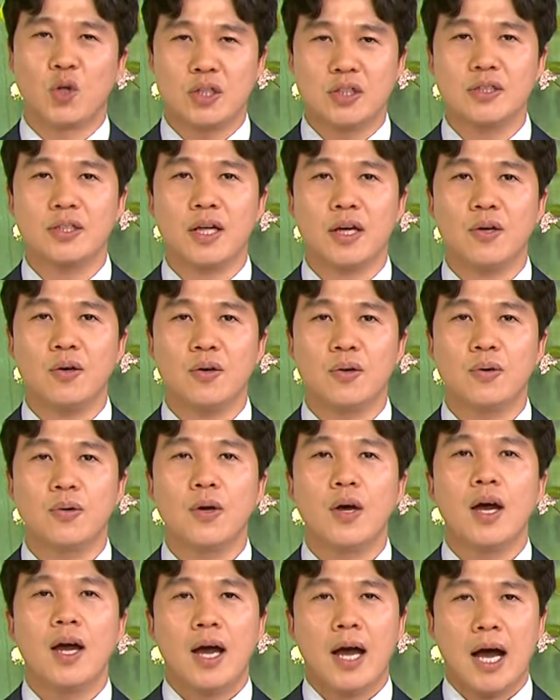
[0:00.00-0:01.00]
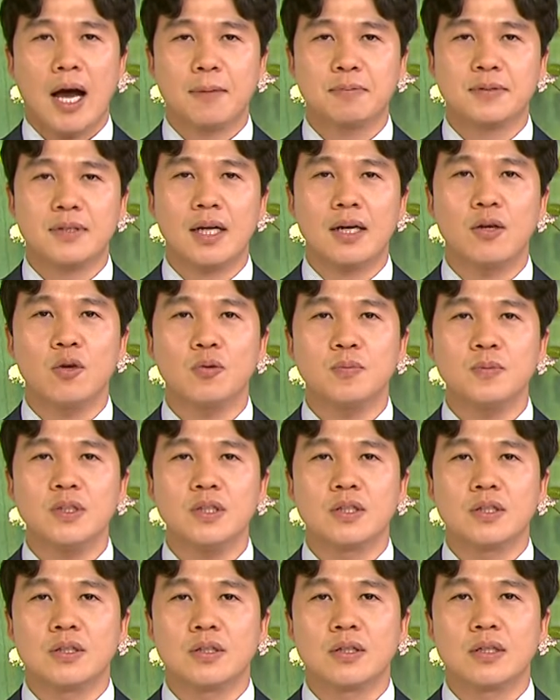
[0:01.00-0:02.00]
되는데요.
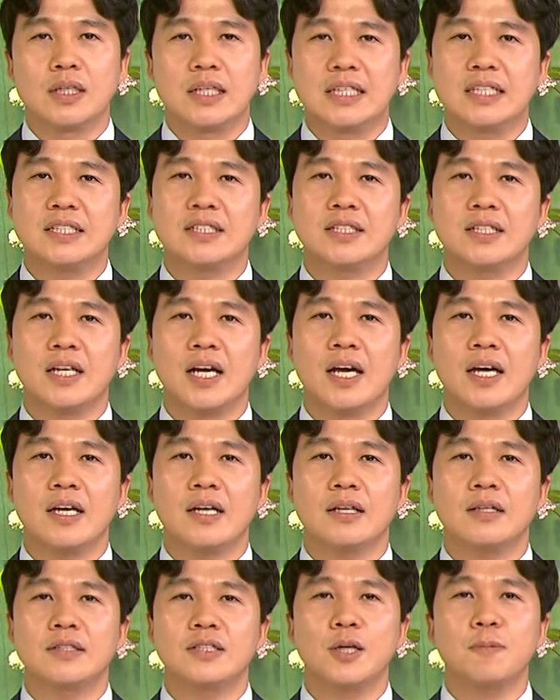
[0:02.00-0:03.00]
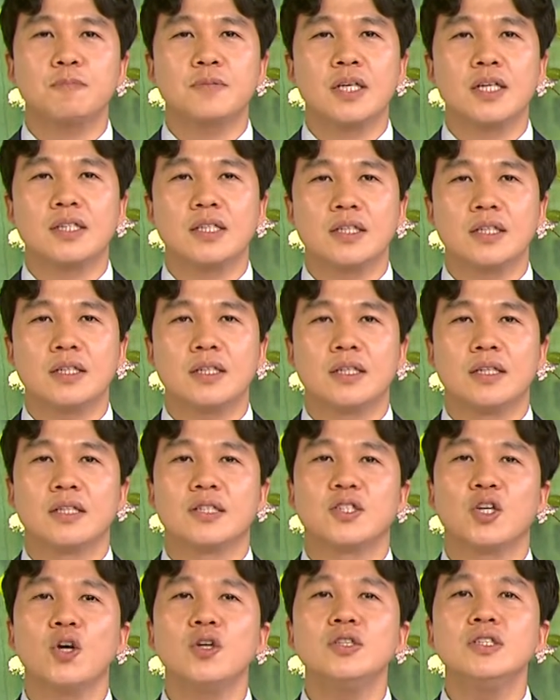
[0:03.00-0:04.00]
압살롬은 이스라엘 첩자들을
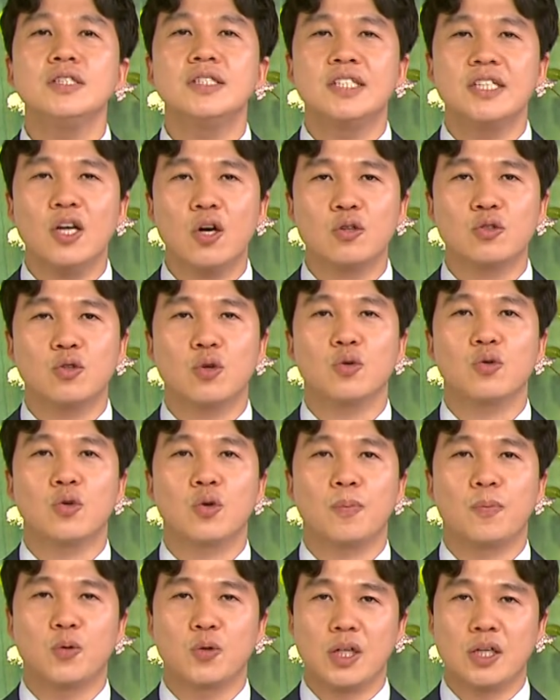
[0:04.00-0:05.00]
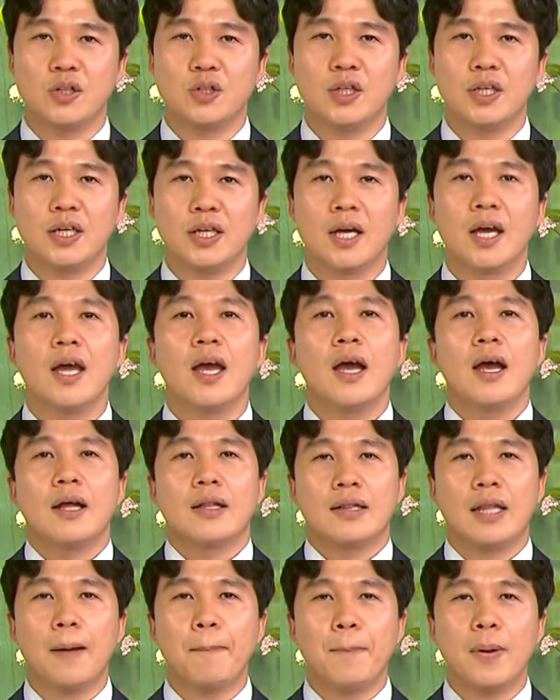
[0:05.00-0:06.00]
전 지역적으로 보낸 뒤
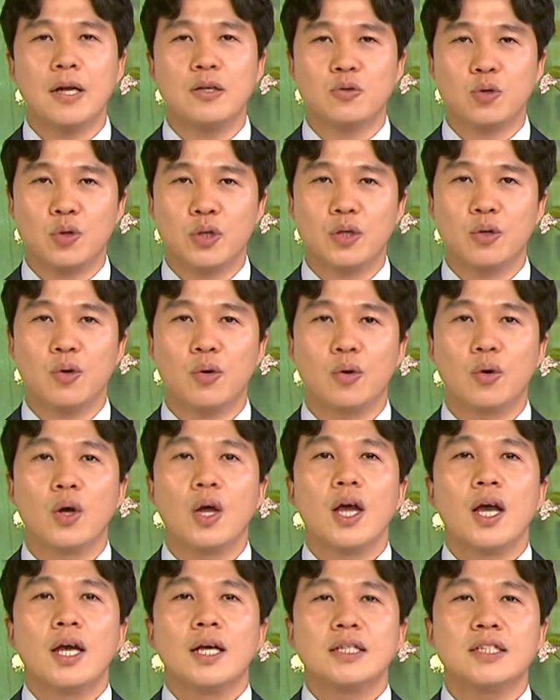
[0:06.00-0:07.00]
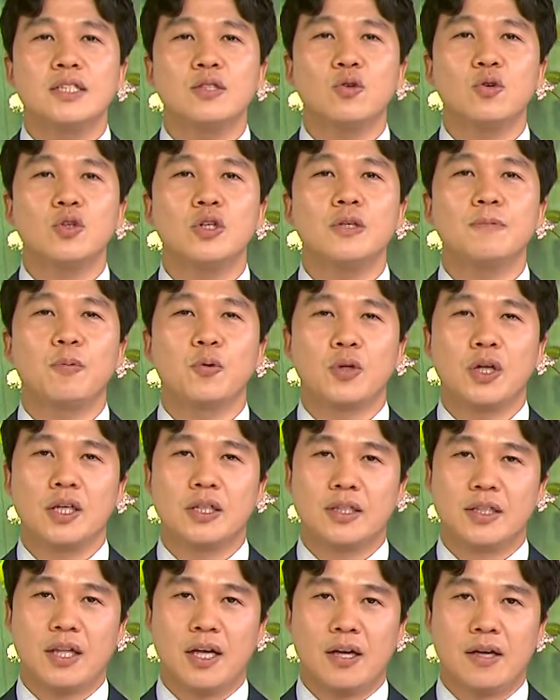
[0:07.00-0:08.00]
나팔 소리로 신호를 보낼
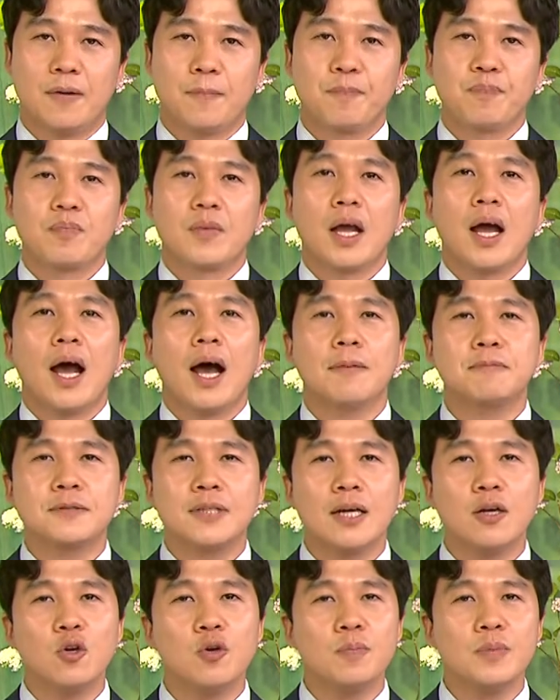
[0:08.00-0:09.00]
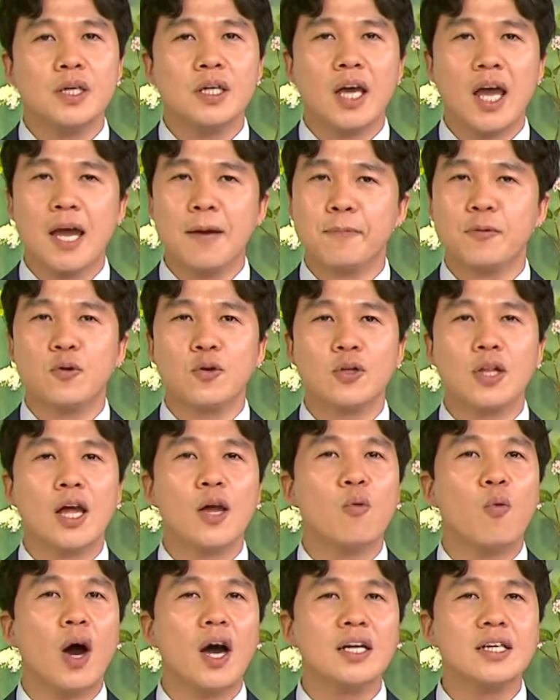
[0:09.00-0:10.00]
때 압살롬이
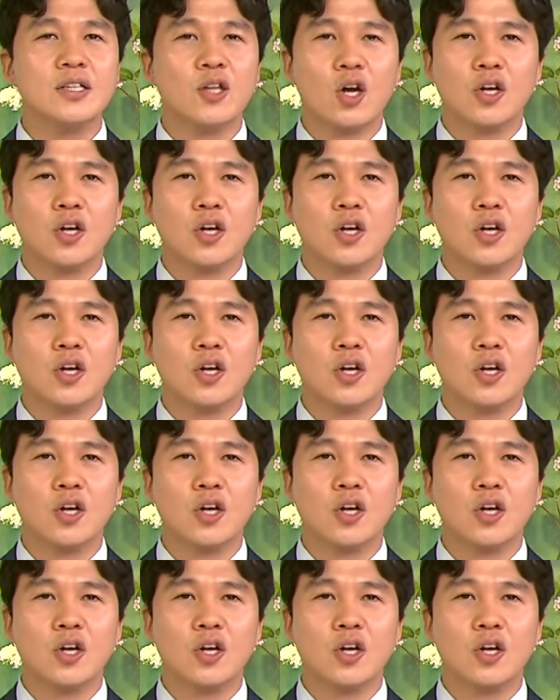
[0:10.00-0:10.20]
헤브론의 왕이